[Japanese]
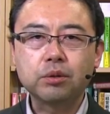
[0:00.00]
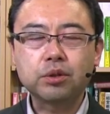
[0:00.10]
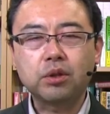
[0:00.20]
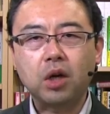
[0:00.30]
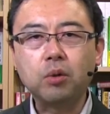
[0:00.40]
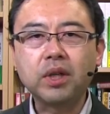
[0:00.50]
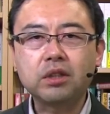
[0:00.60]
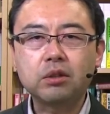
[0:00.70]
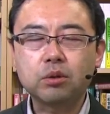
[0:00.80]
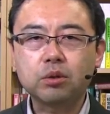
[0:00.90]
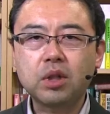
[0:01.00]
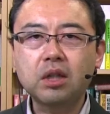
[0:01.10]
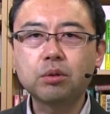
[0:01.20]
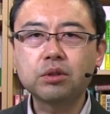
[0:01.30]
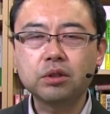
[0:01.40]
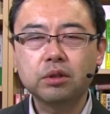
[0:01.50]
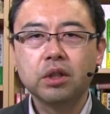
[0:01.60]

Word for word: の人が困ってるとかどういう